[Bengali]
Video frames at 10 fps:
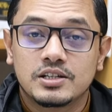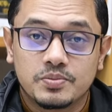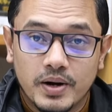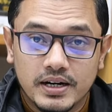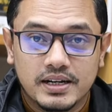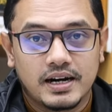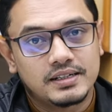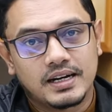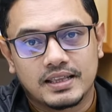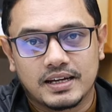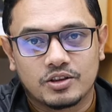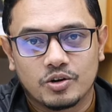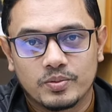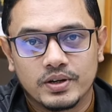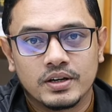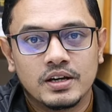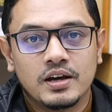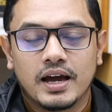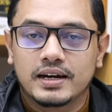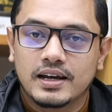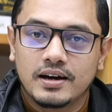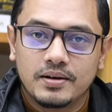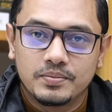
স্মার্ট কার্ডিটা থাকতে হবে একটা